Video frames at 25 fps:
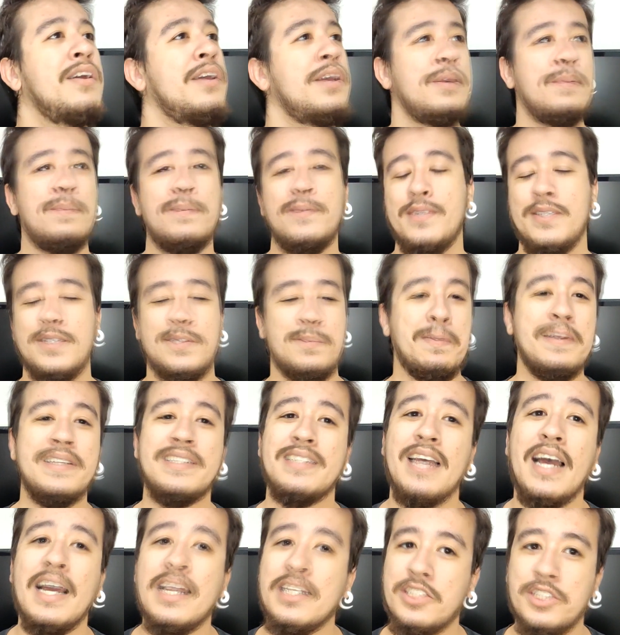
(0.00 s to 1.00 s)

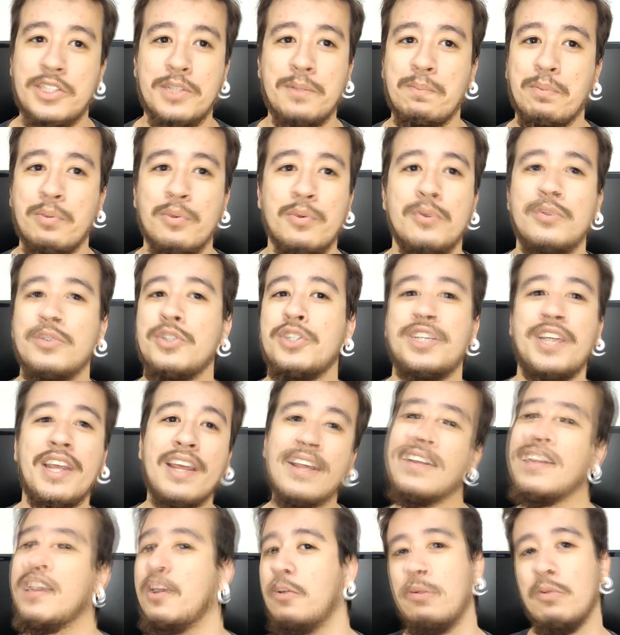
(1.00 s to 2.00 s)
especiais, tipo
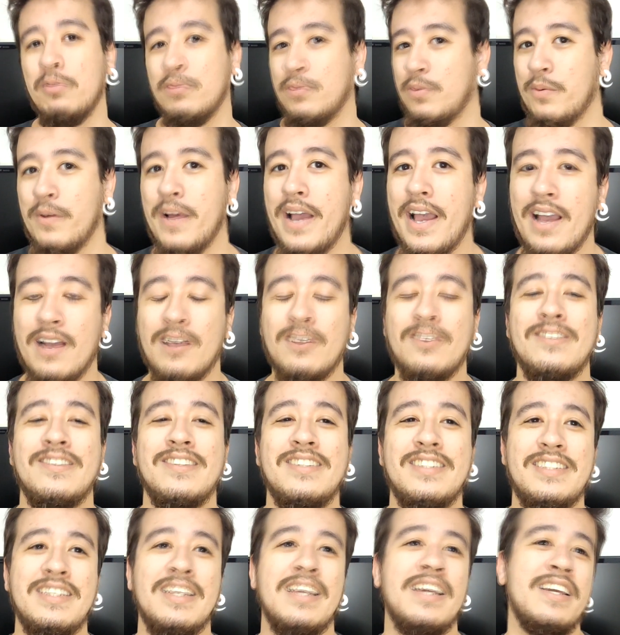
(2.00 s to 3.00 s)
Shannon contra o
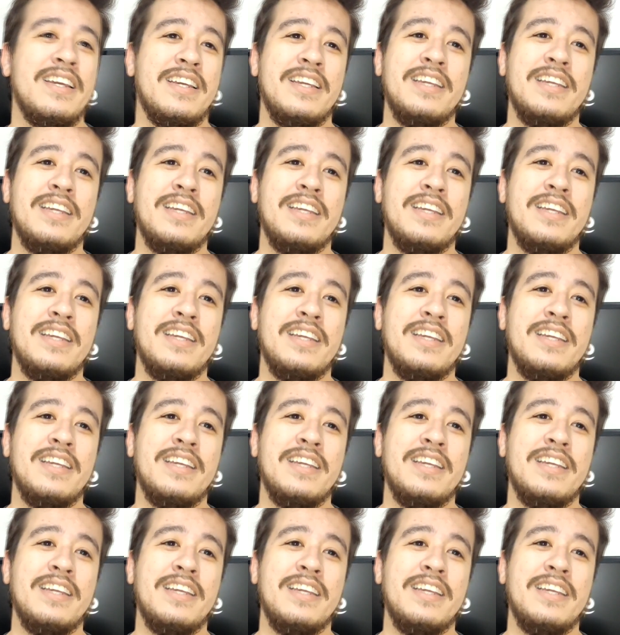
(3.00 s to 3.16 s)
Hércules,